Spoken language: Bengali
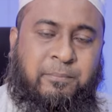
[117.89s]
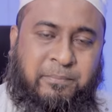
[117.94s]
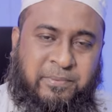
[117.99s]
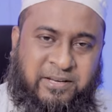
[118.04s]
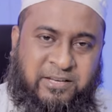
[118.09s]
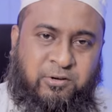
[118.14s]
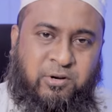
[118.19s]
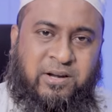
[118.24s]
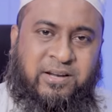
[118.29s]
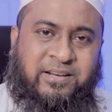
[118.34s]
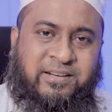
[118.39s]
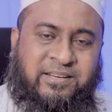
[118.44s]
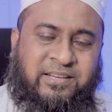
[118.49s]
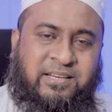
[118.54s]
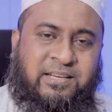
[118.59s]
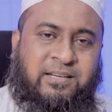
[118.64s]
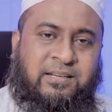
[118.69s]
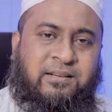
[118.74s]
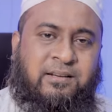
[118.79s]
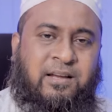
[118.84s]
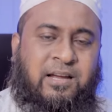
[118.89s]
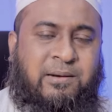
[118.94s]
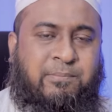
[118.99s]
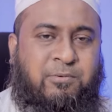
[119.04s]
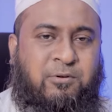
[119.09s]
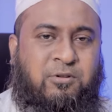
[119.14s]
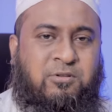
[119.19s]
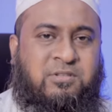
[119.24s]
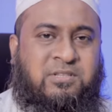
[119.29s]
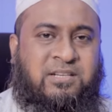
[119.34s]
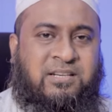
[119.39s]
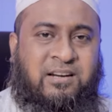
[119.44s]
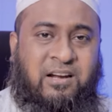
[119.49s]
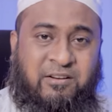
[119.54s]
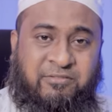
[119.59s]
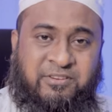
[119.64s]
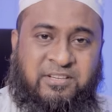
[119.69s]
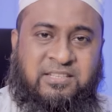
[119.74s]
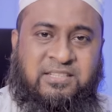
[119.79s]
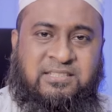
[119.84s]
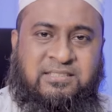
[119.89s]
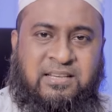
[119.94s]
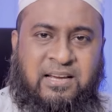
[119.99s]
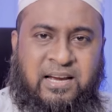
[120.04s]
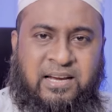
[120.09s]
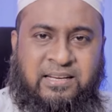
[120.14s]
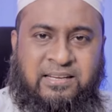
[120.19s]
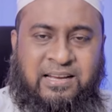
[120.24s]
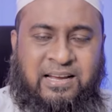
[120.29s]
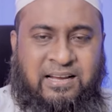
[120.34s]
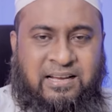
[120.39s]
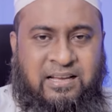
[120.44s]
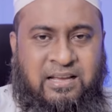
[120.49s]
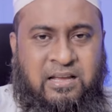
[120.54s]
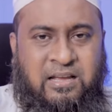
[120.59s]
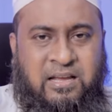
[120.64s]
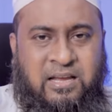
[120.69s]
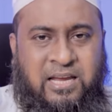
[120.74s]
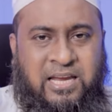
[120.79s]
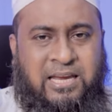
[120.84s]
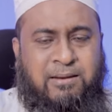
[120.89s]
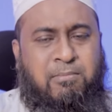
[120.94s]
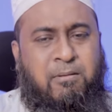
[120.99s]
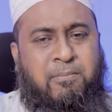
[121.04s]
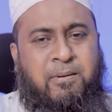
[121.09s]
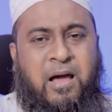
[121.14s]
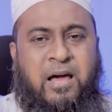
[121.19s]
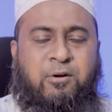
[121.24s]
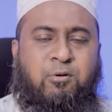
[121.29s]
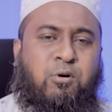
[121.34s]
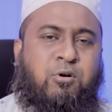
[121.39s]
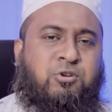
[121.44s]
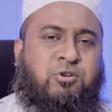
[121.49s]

ভিডিও এডিটিং এরপর হচ্ছে গ্রাফিক ডিজাইন এভাবে আরও